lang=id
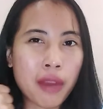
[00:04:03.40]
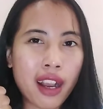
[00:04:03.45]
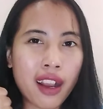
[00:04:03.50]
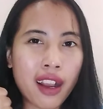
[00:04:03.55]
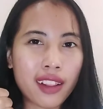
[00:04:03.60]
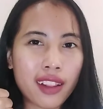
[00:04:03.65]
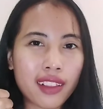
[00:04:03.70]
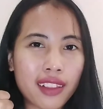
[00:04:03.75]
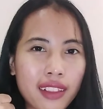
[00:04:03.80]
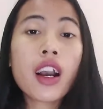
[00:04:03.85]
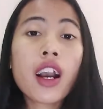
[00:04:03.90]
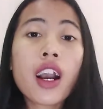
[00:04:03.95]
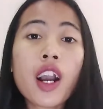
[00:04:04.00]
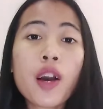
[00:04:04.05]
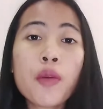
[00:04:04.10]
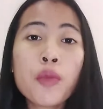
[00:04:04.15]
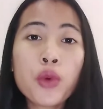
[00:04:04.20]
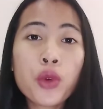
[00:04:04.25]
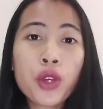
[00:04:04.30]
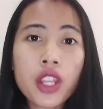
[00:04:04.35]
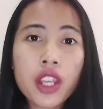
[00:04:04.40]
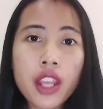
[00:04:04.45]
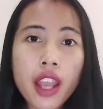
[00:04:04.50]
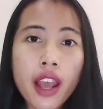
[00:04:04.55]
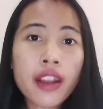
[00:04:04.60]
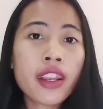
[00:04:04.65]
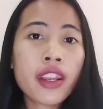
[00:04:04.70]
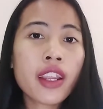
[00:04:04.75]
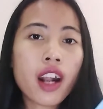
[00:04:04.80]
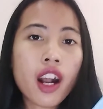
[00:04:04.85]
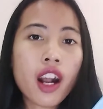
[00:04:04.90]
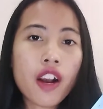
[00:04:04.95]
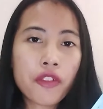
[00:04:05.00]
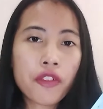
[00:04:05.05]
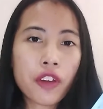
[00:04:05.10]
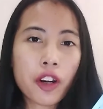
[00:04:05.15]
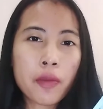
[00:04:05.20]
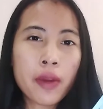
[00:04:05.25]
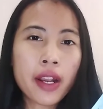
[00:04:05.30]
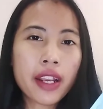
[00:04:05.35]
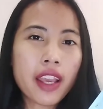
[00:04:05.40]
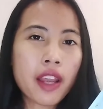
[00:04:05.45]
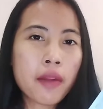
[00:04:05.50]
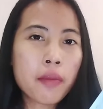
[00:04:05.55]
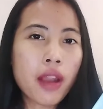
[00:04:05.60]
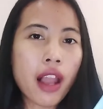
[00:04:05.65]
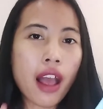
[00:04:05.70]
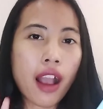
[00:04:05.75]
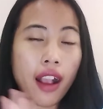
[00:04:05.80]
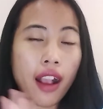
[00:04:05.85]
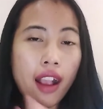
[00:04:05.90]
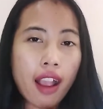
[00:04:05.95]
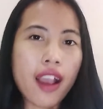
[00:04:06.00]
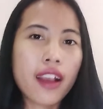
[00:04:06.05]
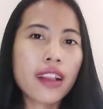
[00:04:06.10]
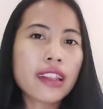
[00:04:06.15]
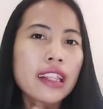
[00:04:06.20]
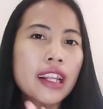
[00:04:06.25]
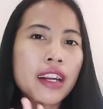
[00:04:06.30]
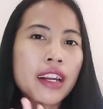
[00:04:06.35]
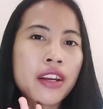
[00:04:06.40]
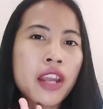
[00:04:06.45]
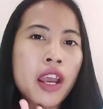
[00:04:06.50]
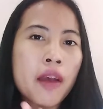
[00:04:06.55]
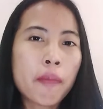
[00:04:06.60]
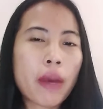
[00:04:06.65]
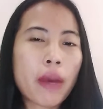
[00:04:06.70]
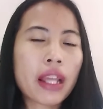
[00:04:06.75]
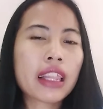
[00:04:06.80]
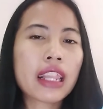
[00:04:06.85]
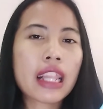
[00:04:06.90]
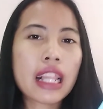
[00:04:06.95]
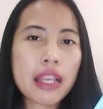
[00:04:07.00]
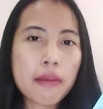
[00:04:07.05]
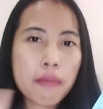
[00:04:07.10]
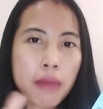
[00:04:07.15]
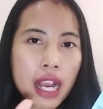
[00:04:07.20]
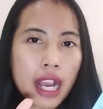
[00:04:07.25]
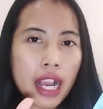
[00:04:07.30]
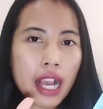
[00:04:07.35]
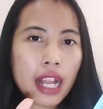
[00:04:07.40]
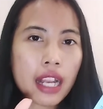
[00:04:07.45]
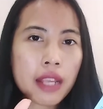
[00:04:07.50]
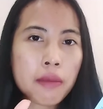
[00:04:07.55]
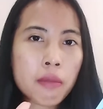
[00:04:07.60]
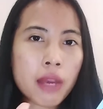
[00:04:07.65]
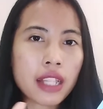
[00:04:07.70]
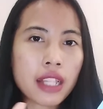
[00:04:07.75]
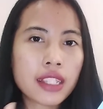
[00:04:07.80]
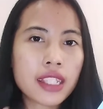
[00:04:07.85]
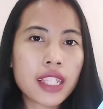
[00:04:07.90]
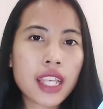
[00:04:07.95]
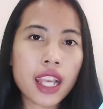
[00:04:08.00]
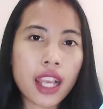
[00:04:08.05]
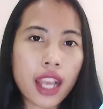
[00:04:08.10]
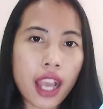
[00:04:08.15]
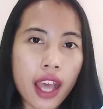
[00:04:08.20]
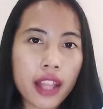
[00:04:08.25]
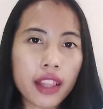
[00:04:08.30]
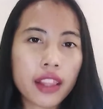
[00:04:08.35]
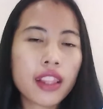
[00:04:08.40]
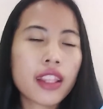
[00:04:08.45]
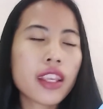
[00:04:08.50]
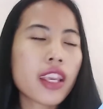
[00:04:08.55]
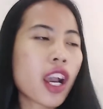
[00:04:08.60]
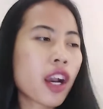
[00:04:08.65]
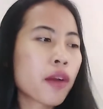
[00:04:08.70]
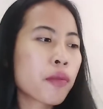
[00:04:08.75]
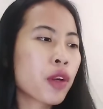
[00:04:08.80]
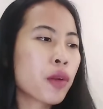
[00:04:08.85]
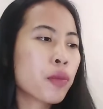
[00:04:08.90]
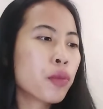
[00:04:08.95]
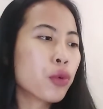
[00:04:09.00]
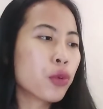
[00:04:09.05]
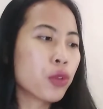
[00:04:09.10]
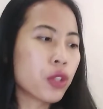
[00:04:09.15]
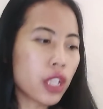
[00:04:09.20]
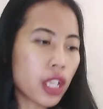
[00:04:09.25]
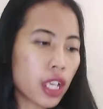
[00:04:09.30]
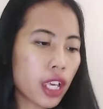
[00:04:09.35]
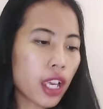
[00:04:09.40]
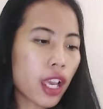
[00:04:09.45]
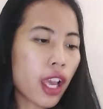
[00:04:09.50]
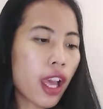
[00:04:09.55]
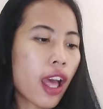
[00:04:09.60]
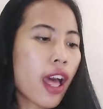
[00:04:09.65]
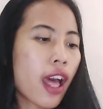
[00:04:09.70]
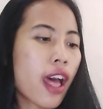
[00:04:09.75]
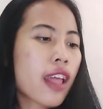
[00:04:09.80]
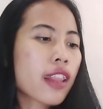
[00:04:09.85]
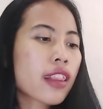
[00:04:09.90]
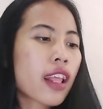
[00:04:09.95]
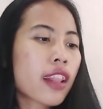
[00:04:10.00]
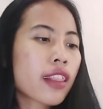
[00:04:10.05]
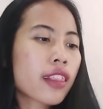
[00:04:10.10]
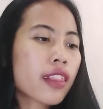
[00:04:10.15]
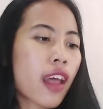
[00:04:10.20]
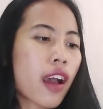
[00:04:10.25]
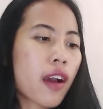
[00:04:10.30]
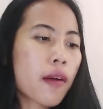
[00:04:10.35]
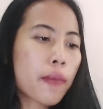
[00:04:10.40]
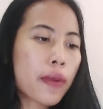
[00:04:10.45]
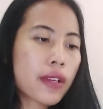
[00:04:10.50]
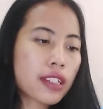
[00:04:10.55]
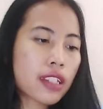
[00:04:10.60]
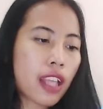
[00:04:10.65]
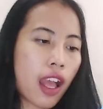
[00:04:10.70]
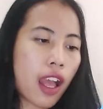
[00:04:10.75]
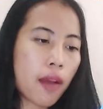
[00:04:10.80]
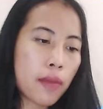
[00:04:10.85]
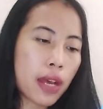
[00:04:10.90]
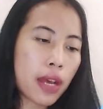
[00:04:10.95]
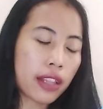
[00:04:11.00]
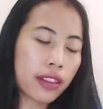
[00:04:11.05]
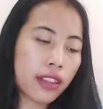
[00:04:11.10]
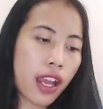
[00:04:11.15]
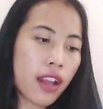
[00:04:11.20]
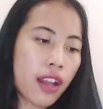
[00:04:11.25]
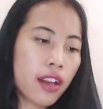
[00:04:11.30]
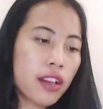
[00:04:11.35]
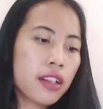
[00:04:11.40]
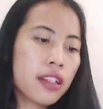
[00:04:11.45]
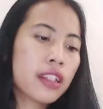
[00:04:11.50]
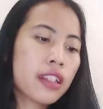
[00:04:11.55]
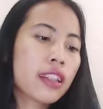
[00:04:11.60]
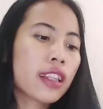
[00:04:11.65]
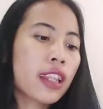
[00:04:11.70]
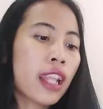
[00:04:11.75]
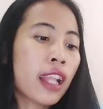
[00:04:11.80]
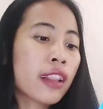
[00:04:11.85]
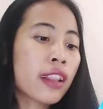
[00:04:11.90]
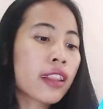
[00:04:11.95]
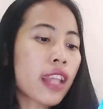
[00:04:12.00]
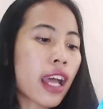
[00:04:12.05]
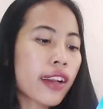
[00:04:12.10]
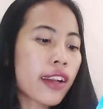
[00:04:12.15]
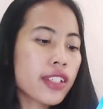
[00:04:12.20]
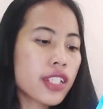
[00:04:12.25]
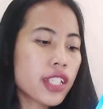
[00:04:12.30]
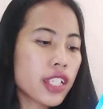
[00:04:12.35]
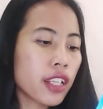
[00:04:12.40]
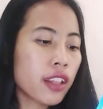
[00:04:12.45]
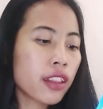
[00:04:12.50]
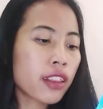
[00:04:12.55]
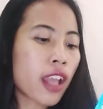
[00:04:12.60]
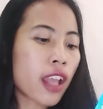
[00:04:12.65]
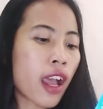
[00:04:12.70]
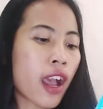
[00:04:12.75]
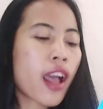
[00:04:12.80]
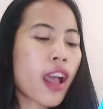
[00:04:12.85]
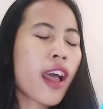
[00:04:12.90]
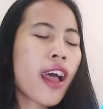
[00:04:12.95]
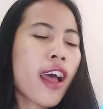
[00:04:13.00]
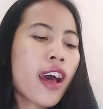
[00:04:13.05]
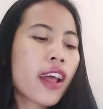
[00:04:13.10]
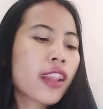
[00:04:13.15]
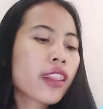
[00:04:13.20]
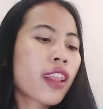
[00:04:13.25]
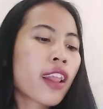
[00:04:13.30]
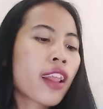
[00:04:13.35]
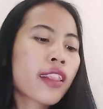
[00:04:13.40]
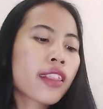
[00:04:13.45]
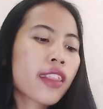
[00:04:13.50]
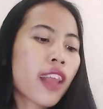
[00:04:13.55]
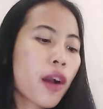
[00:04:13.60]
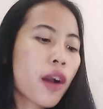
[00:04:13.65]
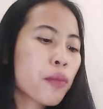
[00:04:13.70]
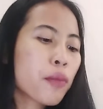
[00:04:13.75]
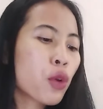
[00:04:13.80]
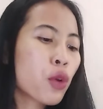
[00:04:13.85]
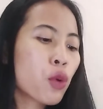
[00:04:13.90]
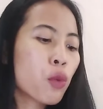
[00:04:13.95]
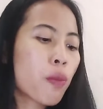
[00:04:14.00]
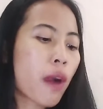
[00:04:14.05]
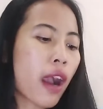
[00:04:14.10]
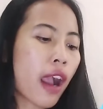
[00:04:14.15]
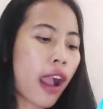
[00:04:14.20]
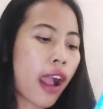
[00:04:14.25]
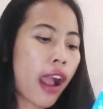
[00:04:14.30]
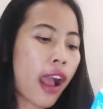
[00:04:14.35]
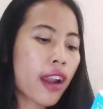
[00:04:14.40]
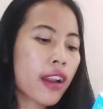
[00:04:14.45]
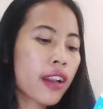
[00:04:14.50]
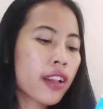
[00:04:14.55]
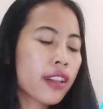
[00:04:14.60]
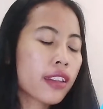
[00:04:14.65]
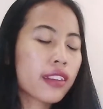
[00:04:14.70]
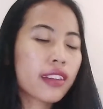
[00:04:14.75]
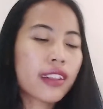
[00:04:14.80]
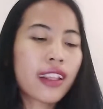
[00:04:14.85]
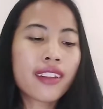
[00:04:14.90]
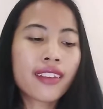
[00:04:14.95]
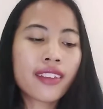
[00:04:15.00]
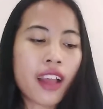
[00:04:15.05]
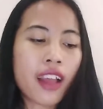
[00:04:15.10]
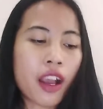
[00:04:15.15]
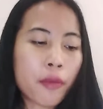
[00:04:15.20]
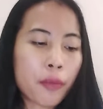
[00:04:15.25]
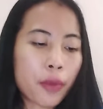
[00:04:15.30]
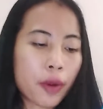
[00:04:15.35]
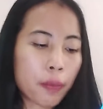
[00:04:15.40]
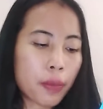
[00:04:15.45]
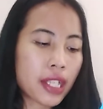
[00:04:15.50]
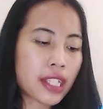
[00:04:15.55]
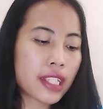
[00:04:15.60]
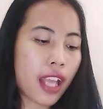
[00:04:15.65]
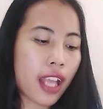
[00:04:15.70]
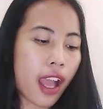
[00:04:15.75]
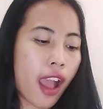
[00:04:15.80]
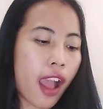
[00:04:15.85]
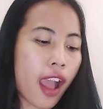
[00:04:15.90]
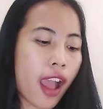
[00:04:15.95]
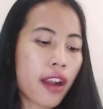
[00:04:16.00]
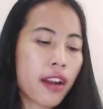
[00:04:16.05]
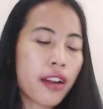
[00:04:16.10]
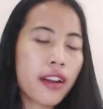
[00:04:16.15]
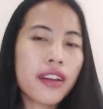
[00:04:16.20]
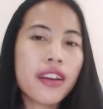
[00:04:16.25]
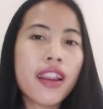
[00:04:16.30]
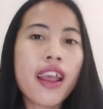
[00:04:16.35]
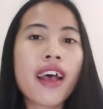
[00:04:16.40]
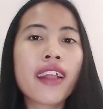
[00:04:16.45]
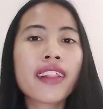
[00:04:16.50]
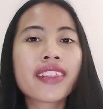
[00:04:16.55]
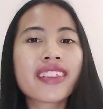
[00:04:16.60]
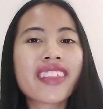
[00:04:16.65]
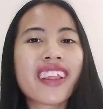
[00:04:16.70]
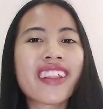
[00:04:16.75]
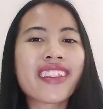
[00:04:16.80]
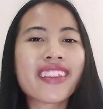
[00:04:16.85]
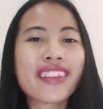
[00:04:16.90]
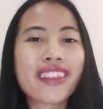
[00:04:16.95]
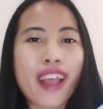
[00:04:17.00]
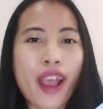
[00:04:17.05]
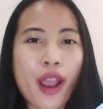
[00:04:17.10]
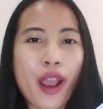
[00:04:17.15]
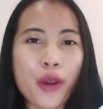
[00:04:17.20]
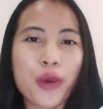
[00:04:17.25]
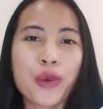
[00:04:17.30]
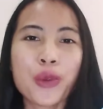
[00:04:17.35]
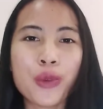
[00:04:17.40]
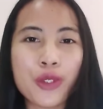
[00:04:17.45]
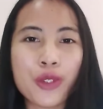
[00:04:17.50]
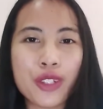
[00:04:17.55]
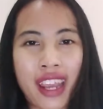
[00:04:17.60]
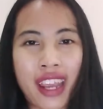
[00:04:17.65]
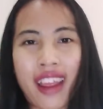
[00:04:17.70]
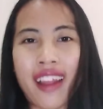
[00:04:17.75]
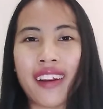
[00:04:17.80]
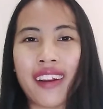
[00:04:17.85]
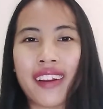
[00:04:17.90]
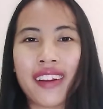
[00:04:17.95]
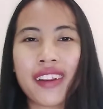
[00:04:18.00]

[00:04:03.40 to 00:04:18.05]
banget. Kemudian di cover bagian belakang terdapat 5 kalimat singkat yang berbunyi tentang persahabatan, tentang cinta, tentang melupakan, tentang perpisahan, dan tentang hujan.